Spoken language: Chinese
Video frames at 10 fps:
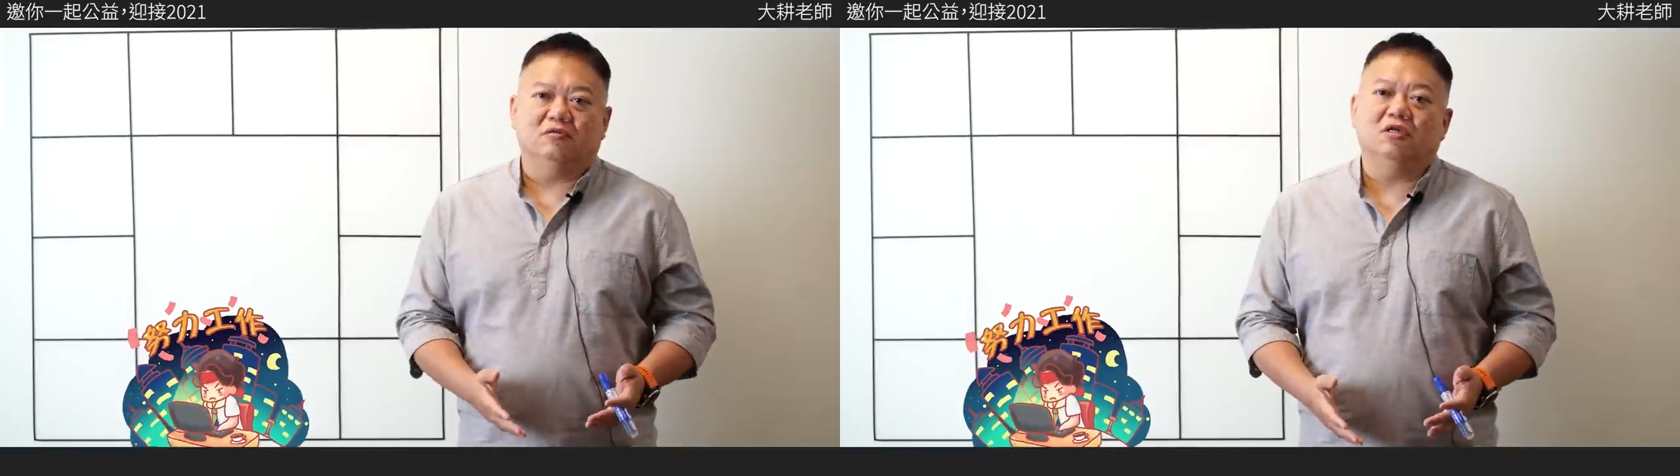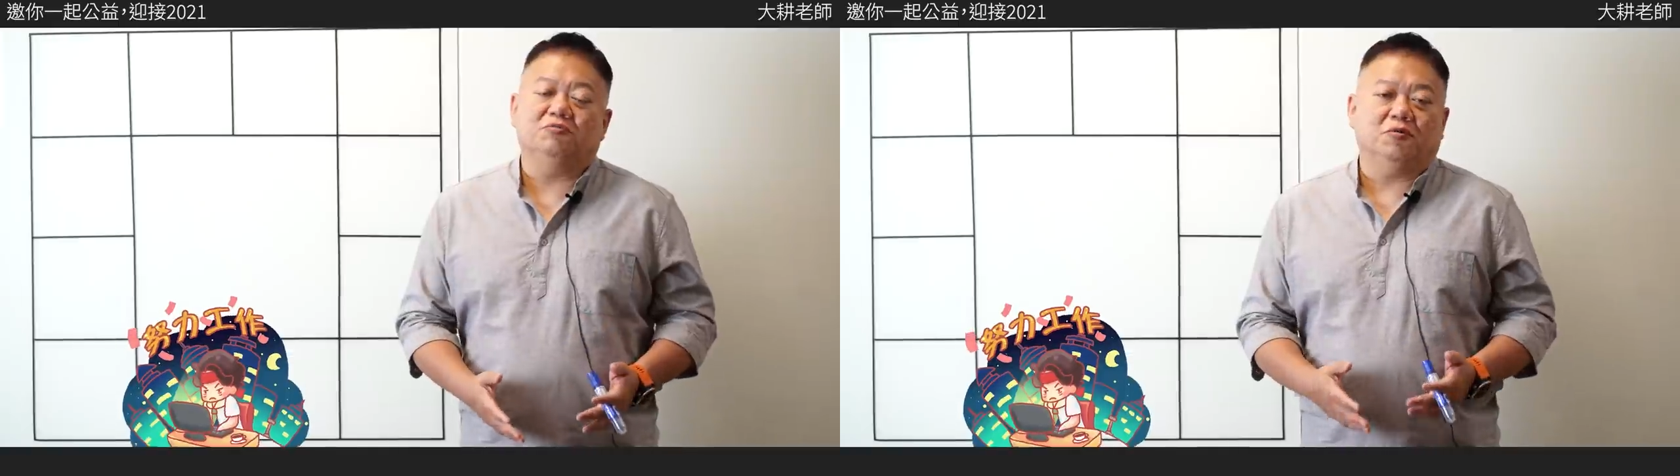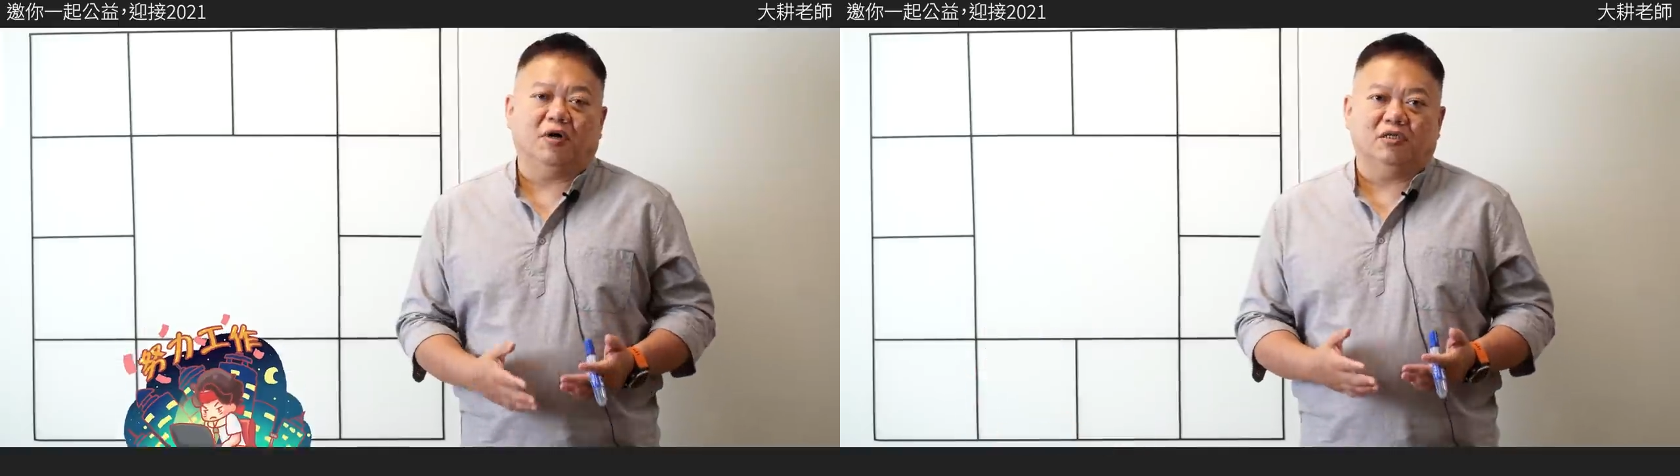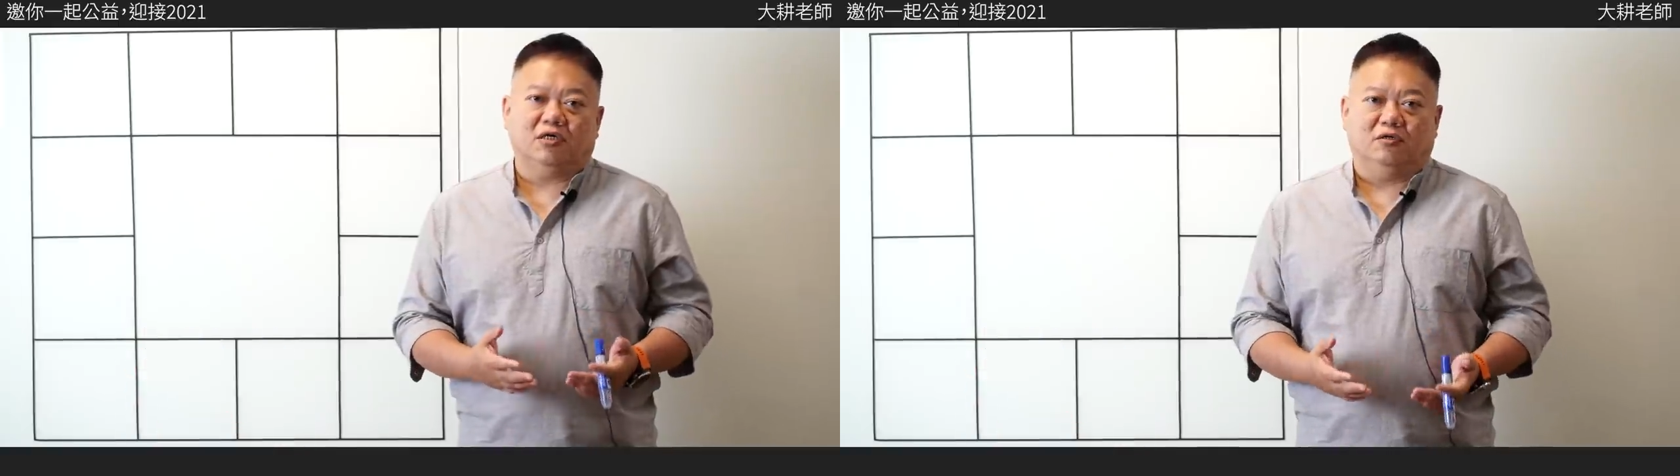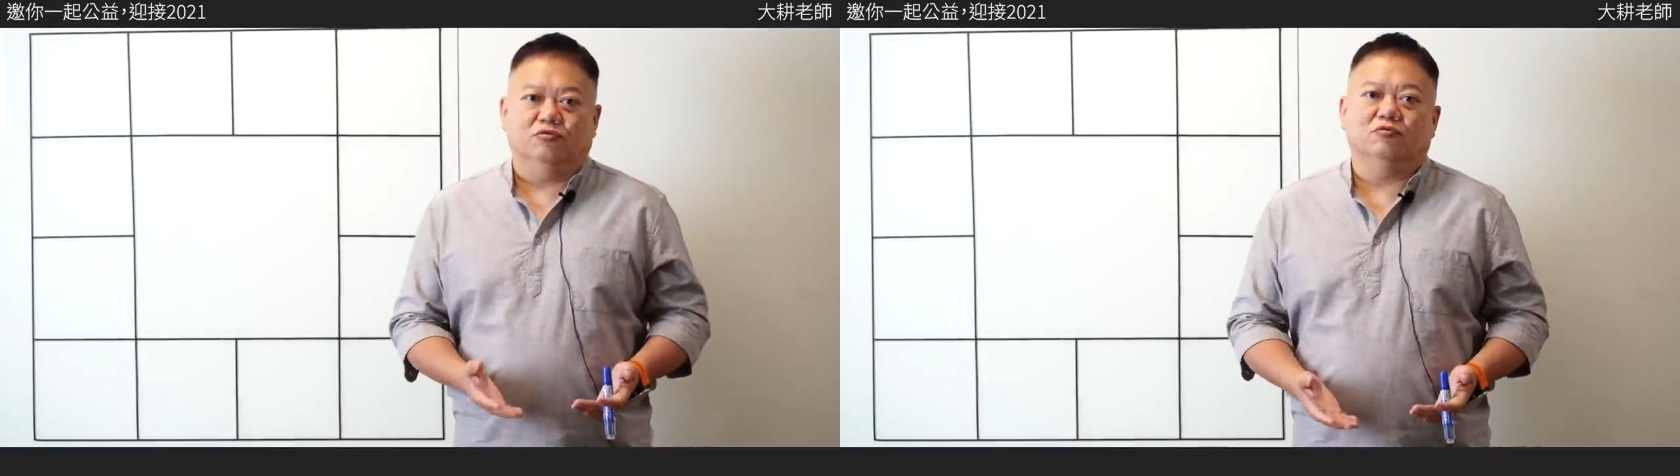你也没办法
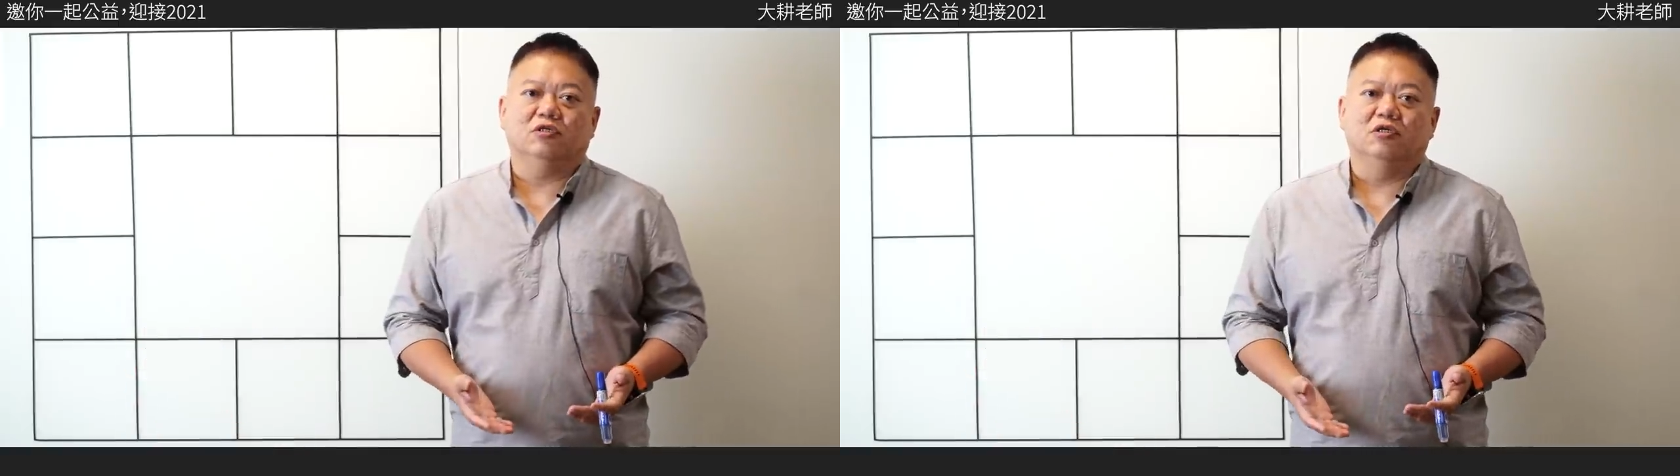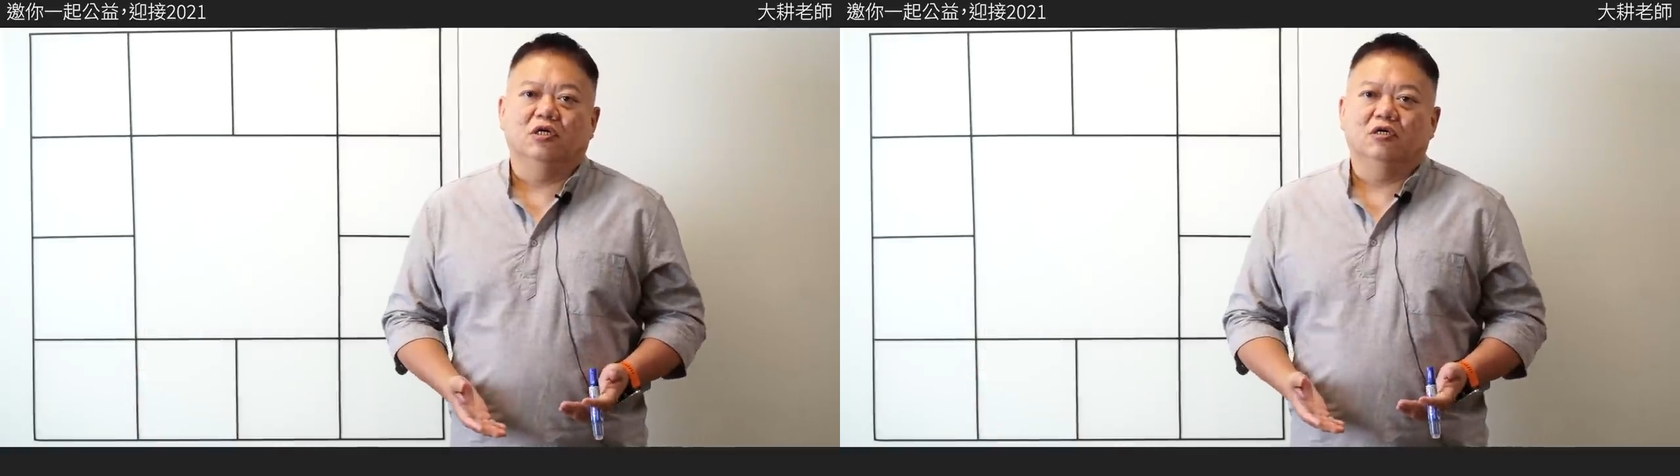再努力。